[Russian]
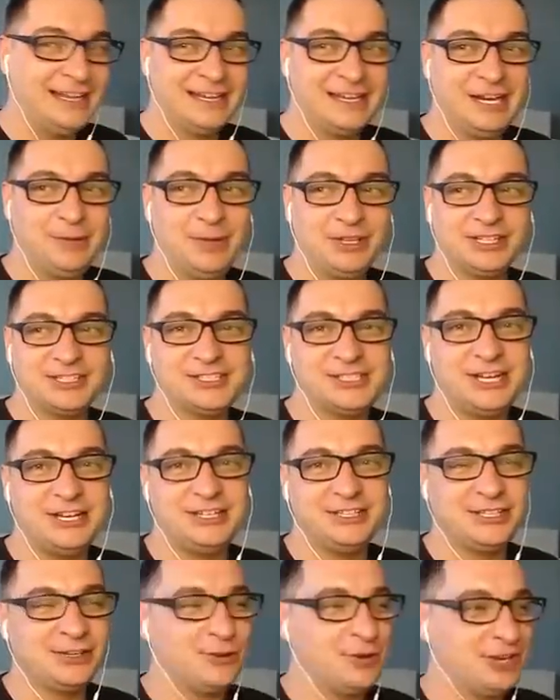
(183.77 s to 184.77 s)
Ребята, досмотрите
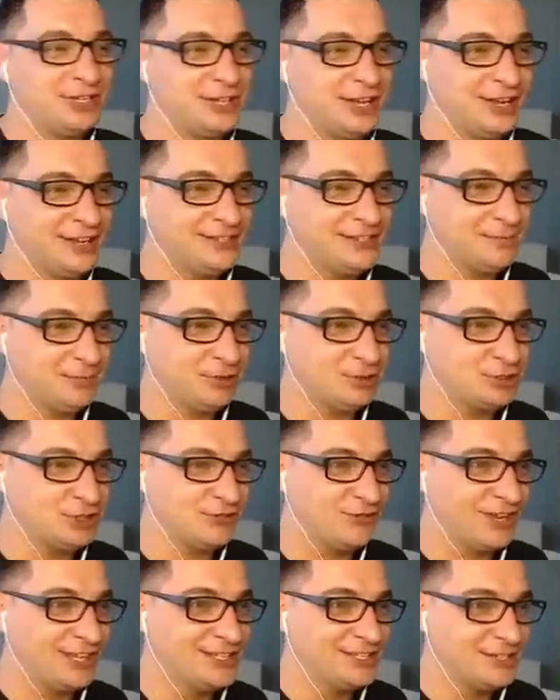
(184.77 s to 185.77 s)
этот ролик до конца, потому что
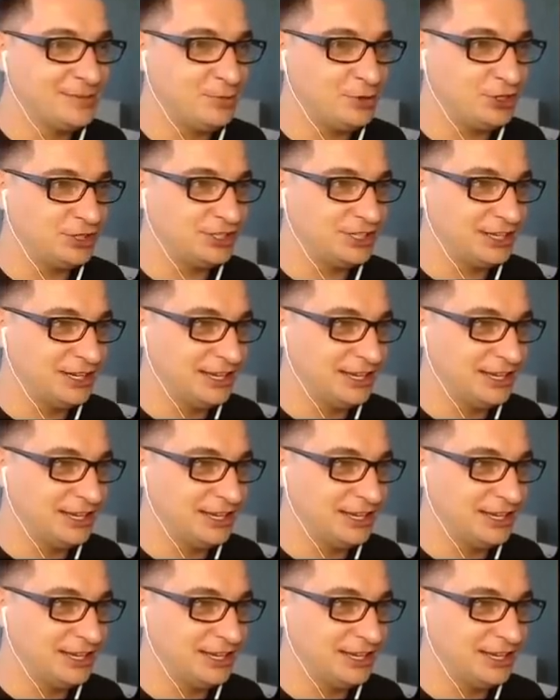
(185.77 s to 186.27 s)
в конце будет